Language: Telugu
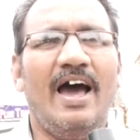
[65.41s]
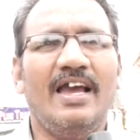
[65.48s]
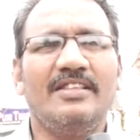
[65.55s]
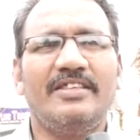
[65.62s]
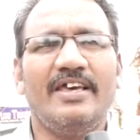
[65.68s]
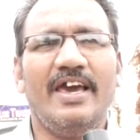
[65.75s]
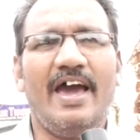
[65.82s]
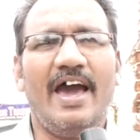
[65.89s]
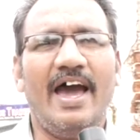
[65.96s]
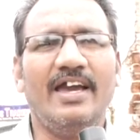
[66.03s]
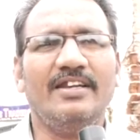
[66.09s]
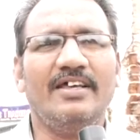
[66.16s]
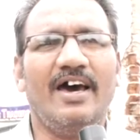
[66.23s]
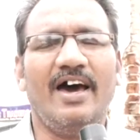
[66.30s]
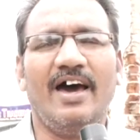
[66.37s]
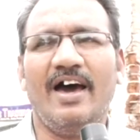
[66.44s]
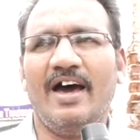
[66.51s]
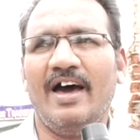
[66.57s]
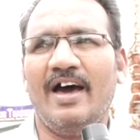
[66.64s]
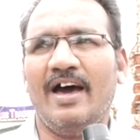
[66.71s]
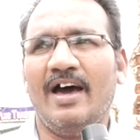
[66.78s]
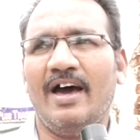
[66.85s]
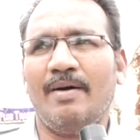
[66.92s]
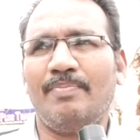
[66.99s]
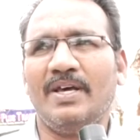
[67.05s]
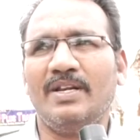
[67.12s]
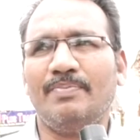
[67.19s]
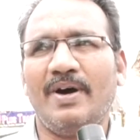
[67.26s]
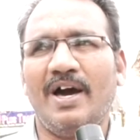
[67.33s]
అయితే ఆయన
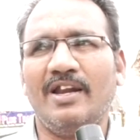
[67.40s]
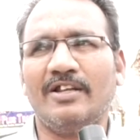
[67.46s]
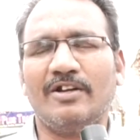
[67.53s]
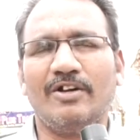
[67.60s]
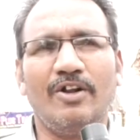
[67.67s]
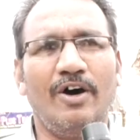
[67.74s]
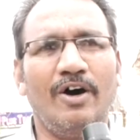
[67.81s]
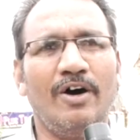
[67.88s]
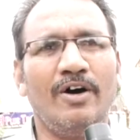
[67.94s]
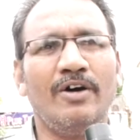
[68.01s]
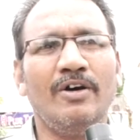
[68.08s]
పరిపాలనలో